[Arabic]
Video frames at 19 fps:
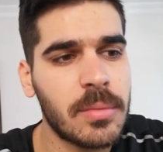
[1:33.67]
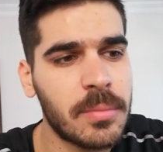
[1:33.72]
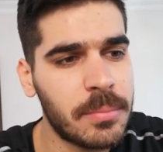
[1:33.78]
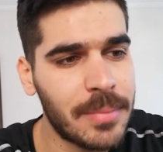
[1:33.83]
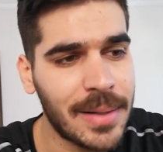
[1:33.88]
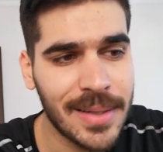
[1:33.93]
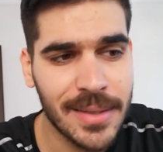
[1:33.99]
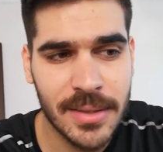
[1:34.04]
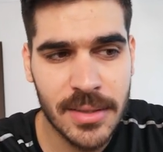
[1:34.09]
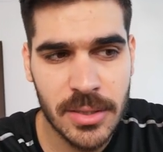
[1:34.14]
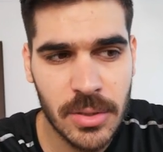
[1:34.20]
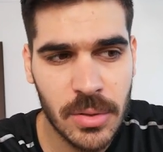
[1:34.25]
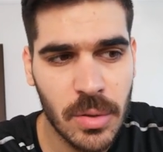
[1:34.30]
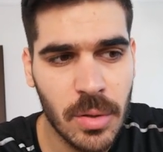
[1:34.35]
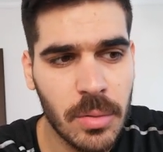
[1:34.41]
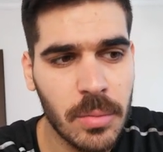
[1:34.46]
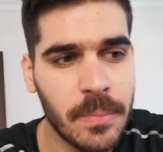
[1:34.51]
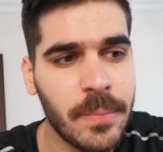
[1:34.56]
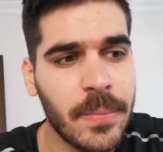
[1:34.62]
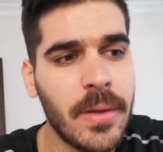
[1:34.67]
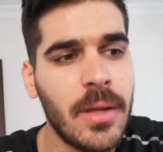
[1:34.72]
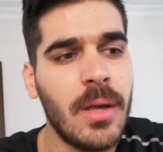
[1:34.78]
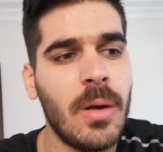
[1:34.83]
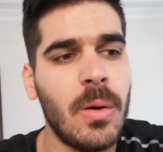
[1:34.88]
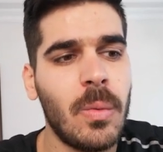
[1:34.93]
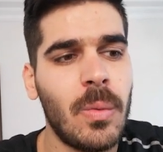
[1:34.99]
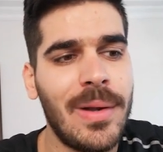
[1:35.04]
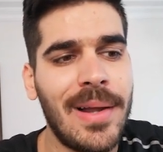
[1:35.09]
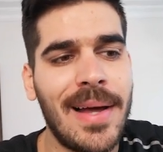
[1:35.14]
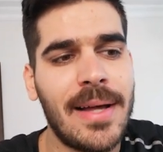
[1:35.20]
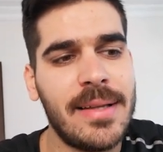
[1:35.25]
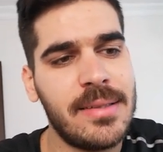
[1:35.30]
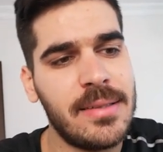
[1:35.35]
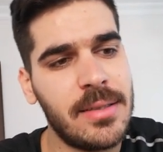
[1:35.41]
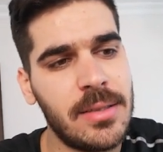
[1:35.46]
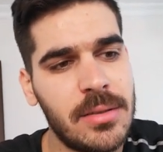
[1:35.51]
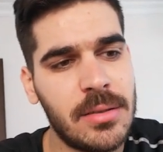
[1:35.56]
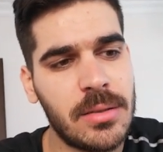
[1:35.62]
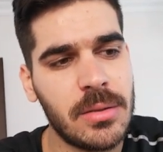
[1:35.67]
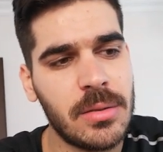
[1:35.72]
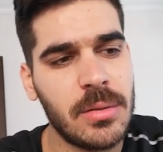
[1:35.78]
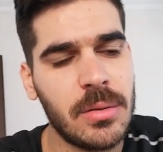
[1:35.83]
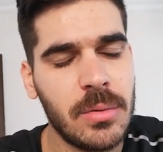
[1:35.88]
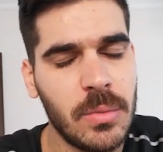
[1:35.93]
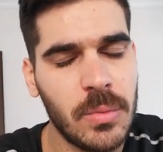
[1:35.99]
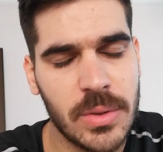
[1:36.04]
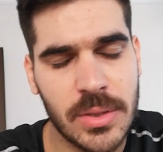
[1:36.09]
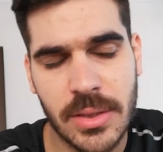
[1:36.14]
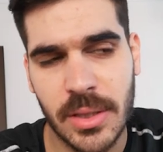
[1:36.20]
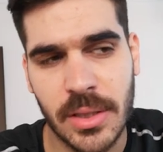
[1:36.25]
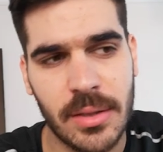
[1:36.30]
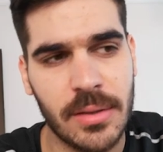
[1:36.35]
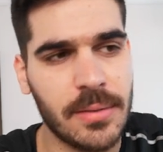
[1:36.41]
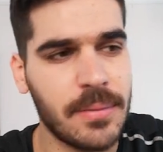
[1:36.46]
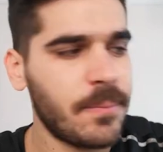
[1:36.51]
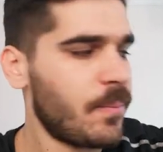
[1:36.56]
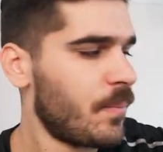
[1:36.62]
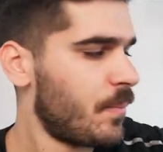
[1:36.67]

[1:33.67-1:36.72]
المغنيسيوم والحديد والزنك